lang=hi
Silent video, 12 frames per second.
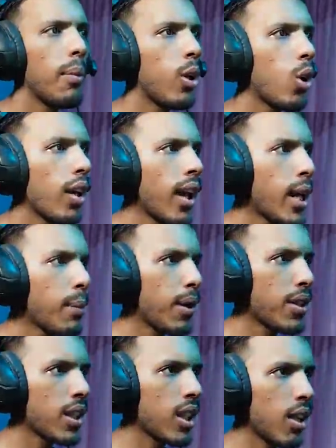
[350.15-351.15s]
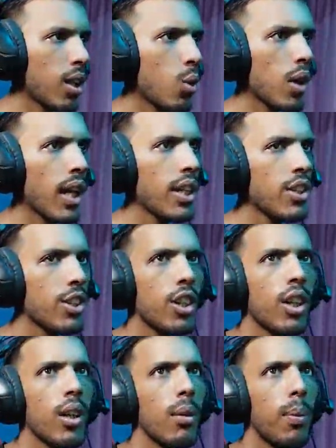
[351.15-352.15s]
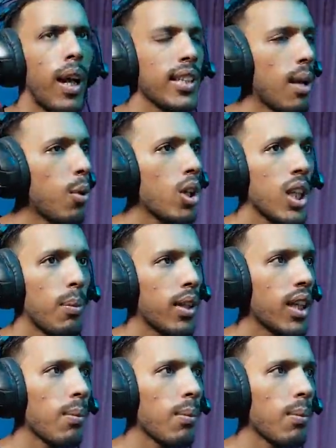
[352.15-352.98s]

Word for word: एक और गाड़ी परचेज करता हूँ गाइज पैसा बहुत है अपन के